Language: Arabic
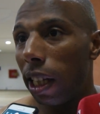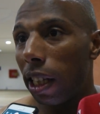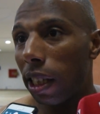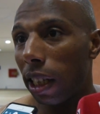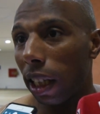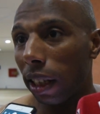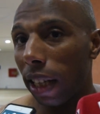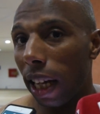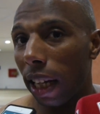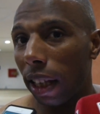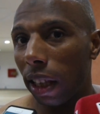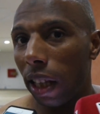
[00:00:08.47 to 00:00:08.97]
اللي
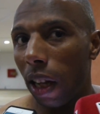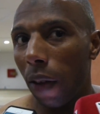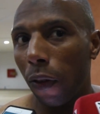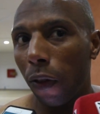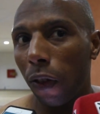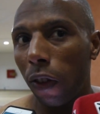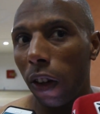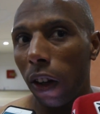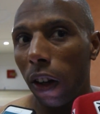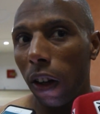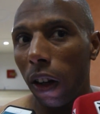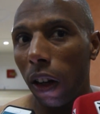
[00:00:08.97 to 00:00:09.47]
تعطاتنا
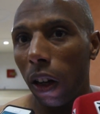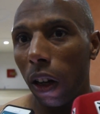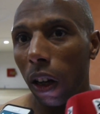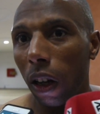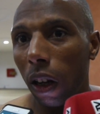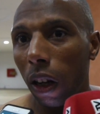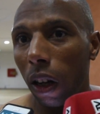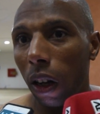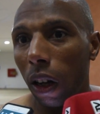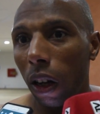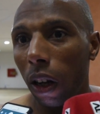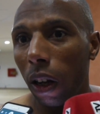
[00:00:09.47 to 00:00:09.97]
في
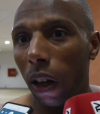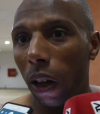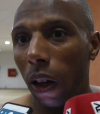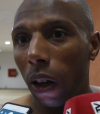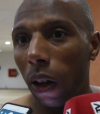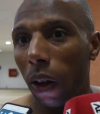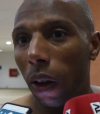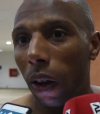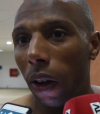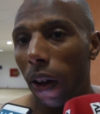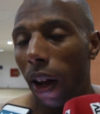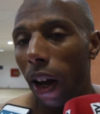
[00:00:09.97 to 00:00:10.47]

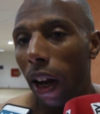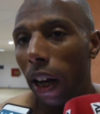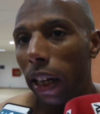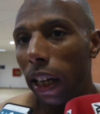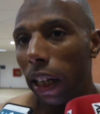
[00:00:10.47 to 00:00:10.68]
آه،